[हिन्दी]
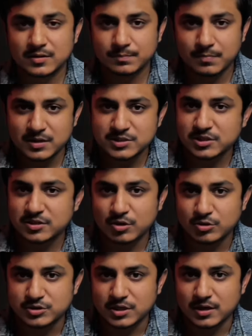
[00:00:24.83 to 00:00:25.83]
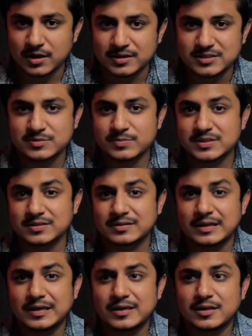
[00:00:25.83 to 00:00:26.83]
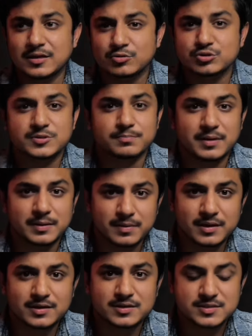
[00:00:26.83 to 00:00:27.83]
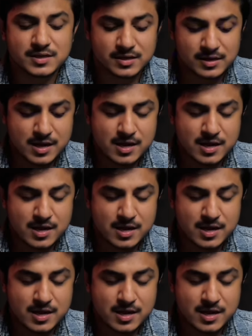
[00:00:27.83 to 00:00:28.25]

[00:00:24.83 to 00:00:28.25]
पांच कलर लॉन्च किए गए हैं जिसमें से तीन कुछ बेबी कलर्स हैं